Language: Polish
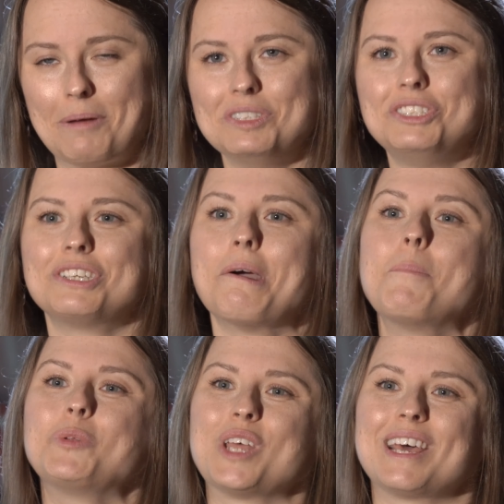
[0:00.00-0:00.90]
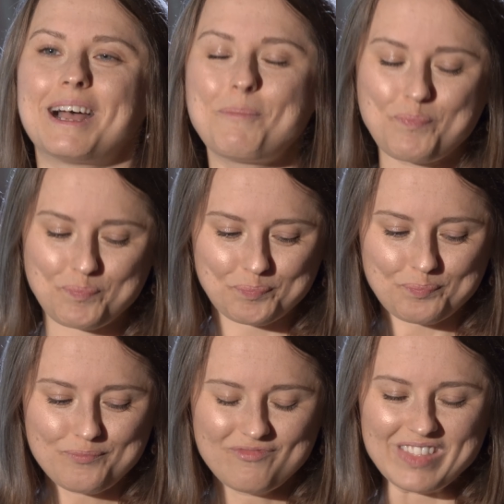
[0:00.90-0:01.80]
pamięci komputera,
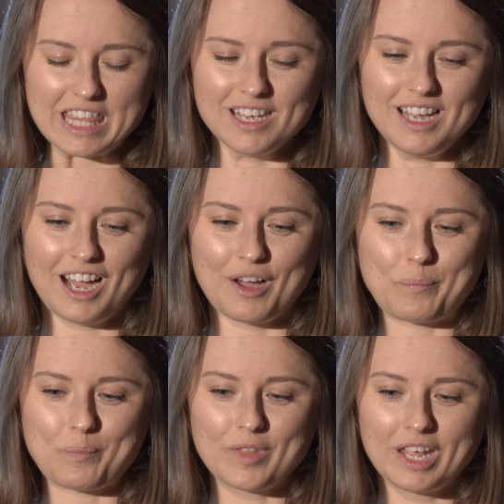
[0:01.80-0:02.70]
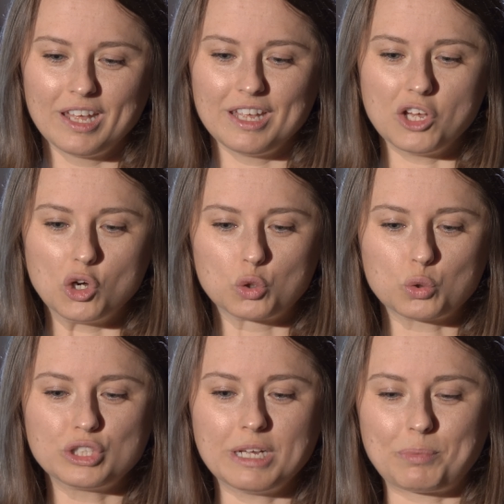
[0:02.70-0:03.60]
um,
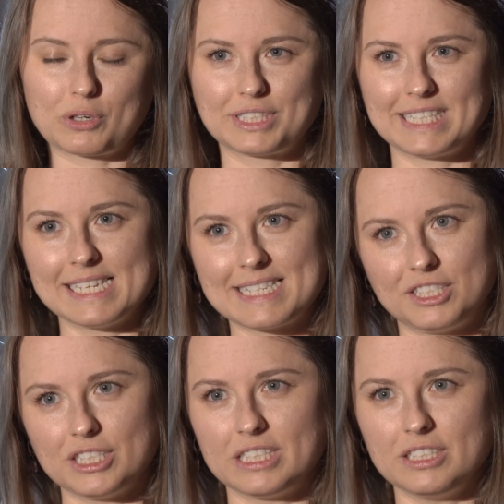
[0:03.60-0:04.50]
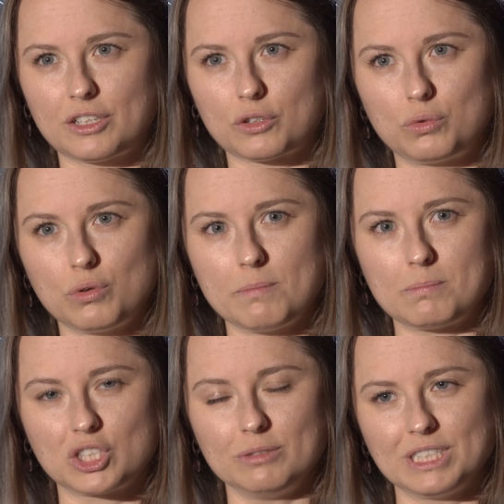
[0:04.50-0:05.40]
różne procesy, dzięki
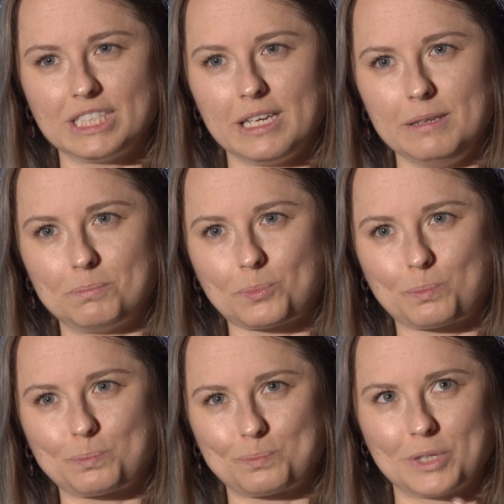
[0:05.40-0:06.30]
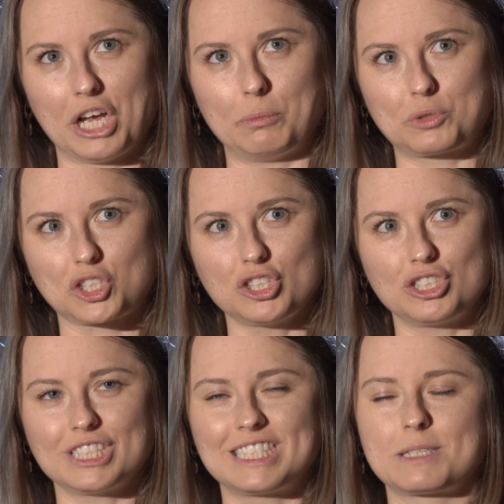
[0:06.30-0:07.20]
którym możemy się im, e,
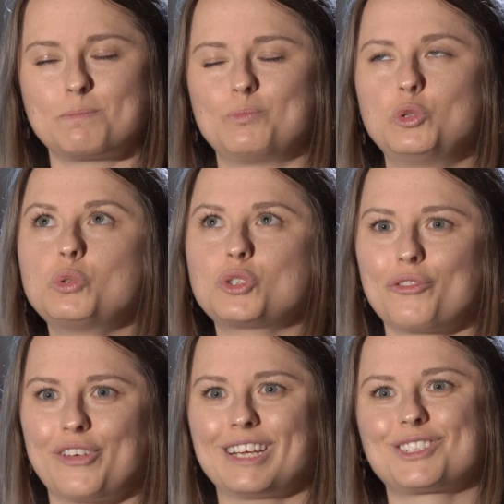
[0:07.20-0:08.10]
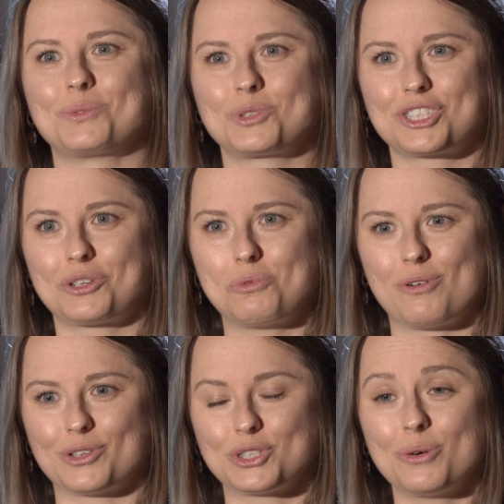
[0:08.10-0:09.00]
przyjrzeć z dużo większą
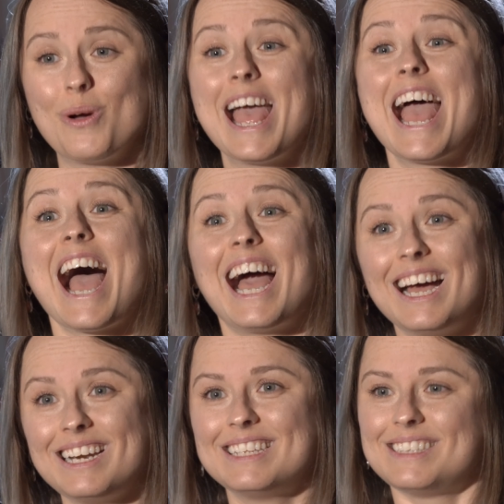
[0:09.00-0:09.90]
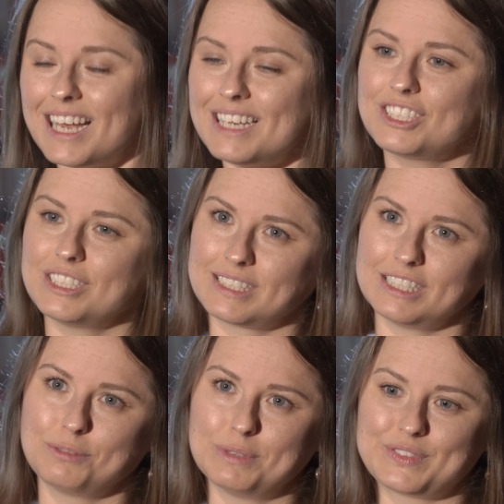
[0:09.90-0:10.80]
szczegółowością, ale też
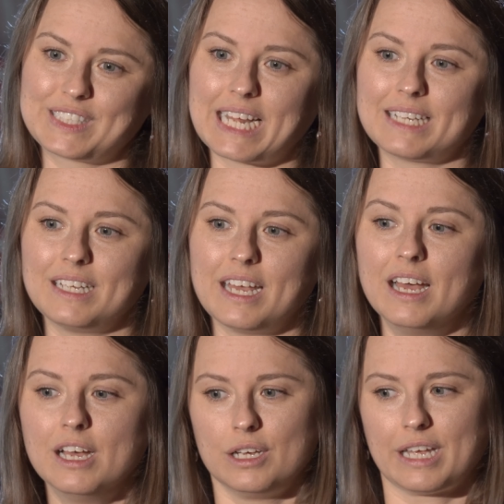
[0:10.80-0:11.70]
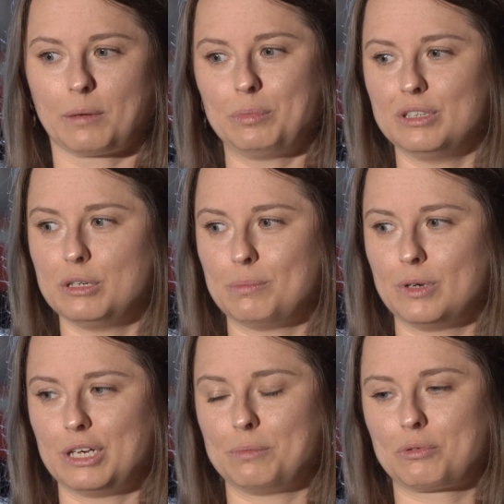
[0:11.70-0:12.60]
jesteśmy w stanie jakby e,